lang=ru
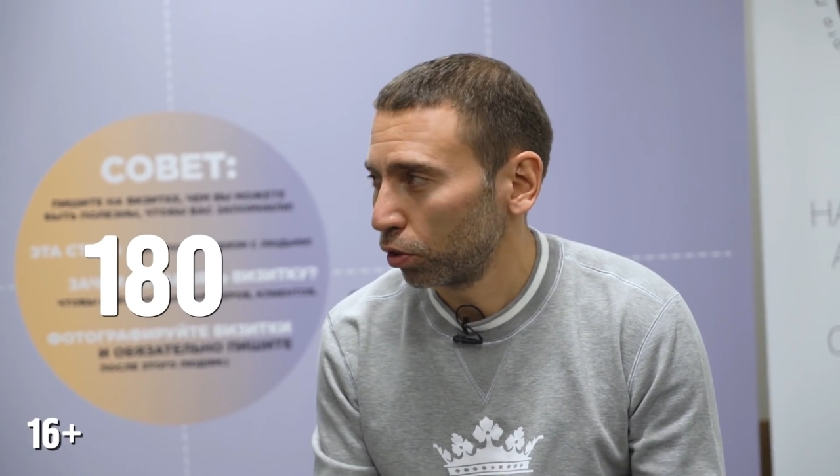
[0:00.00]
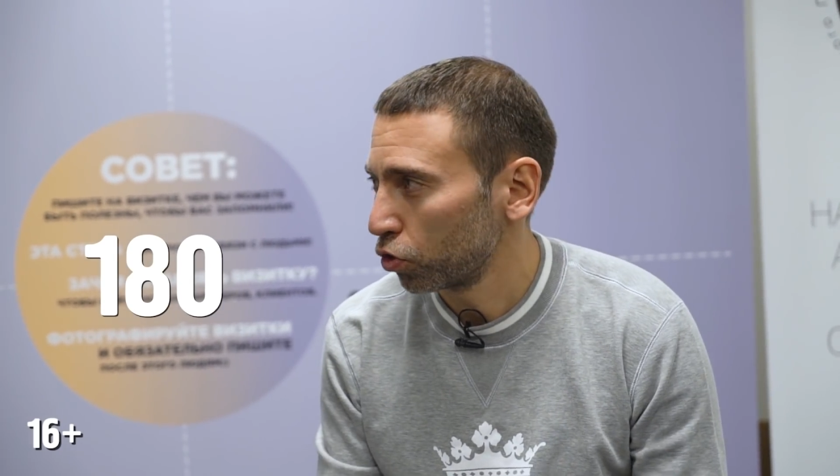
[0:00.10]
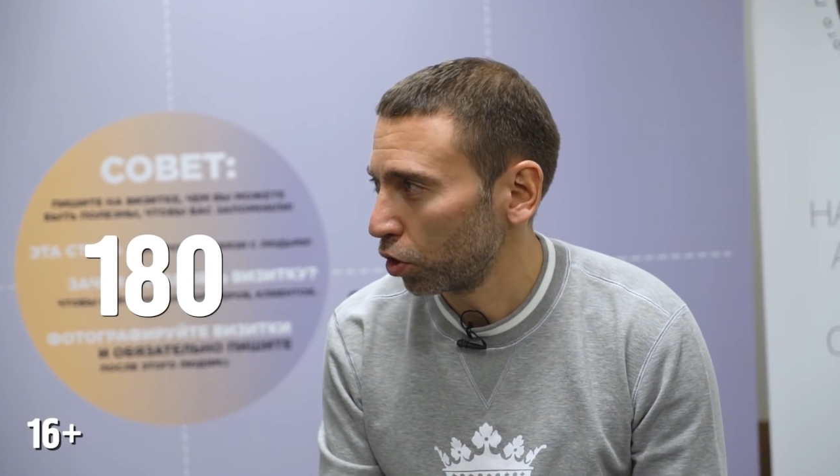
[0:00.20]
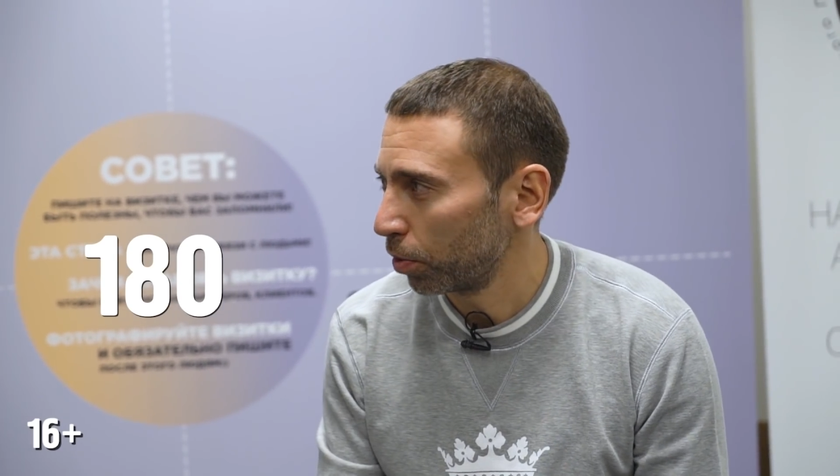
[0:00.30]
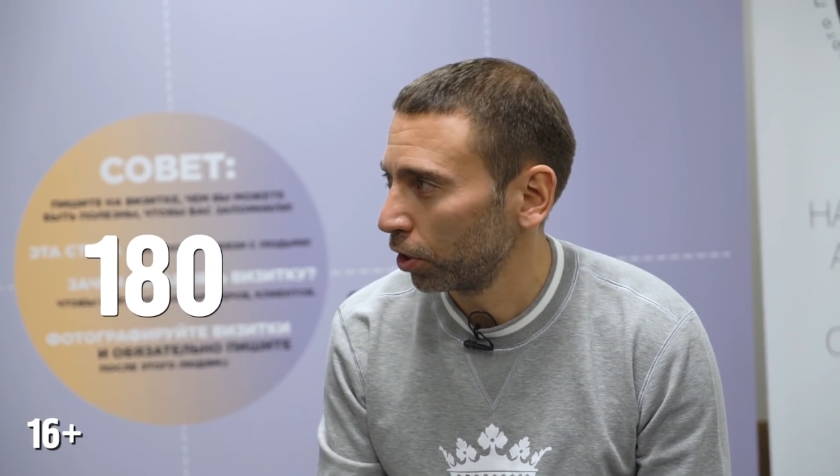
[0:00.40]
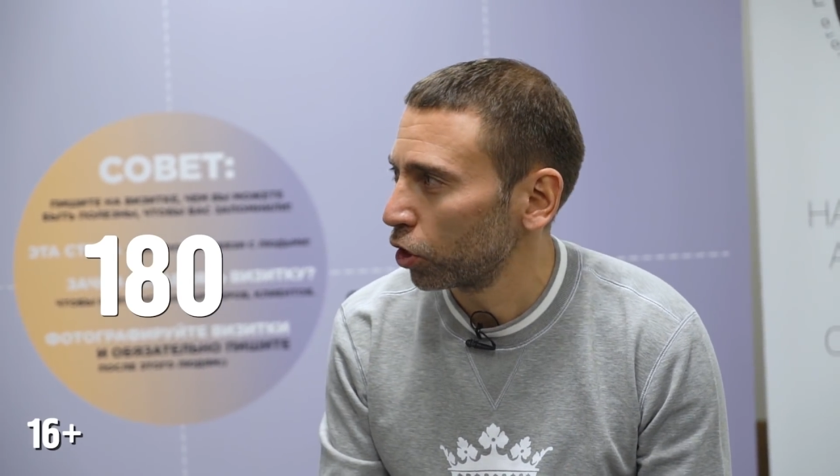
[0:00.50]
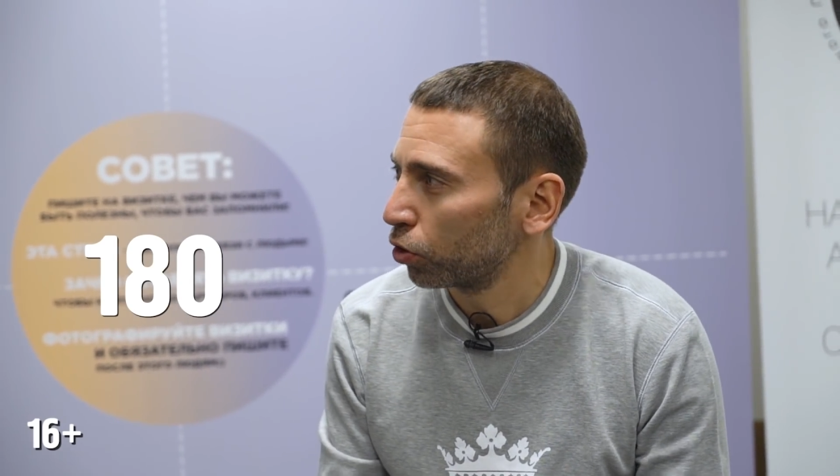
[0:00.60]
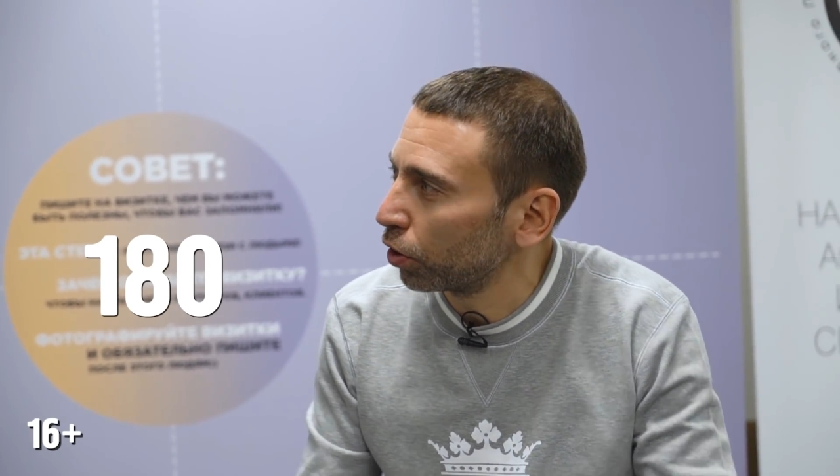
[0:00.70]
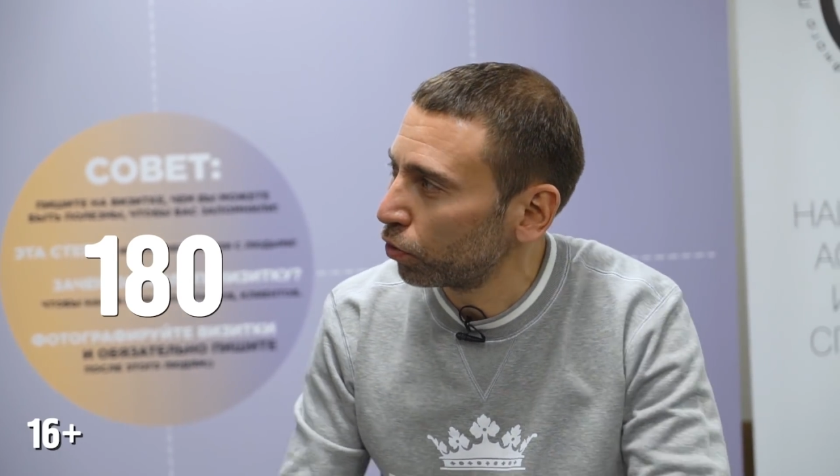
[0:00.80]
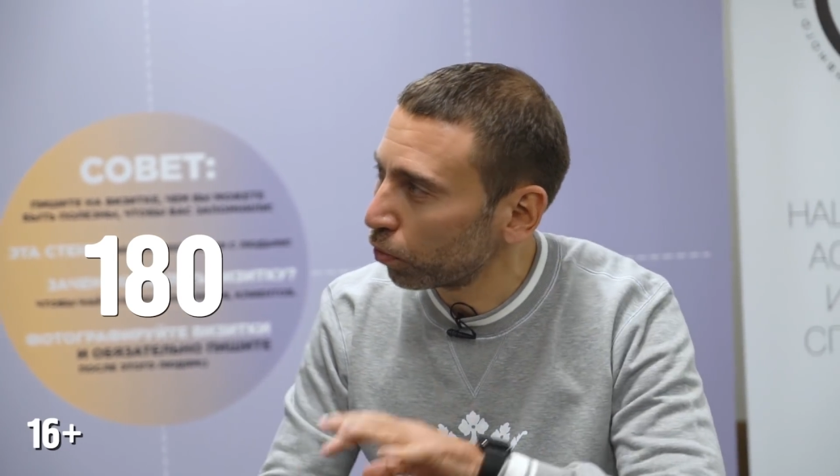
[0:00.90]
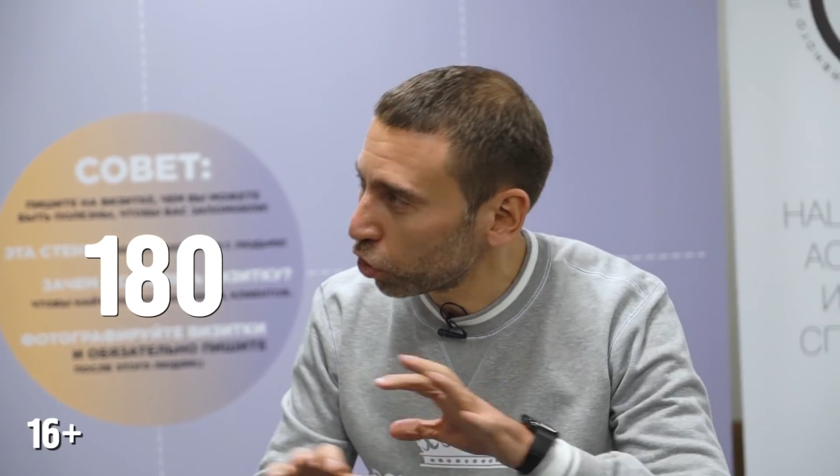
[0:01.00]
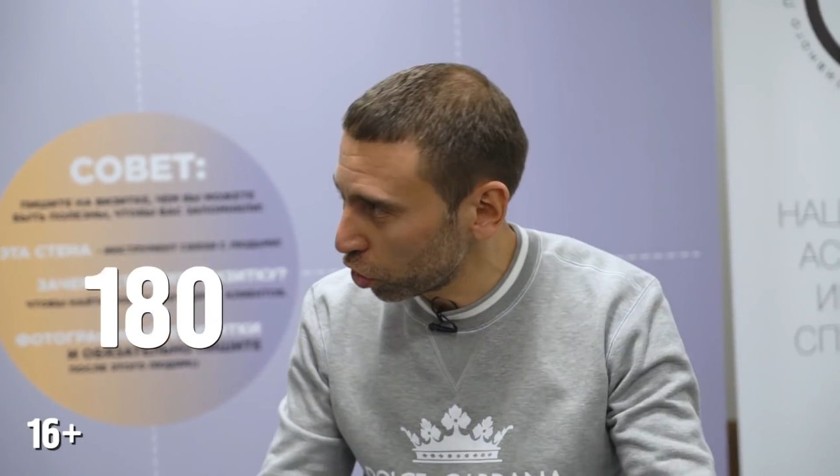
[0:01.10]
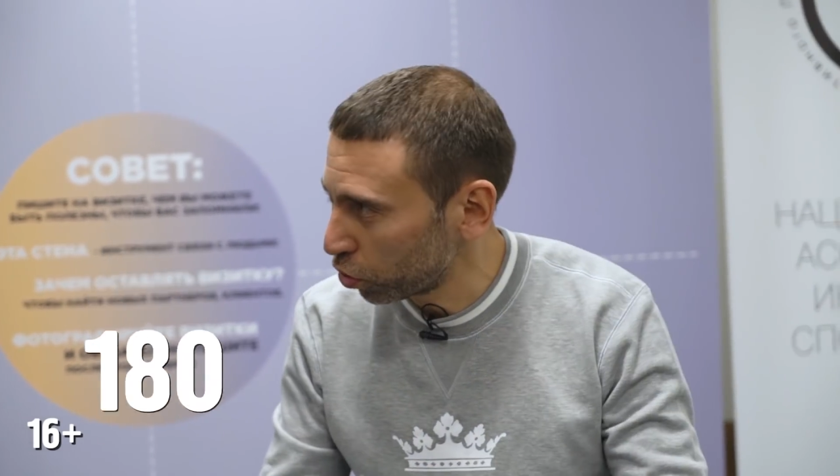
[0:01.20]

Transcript: точек продаж, но это все включая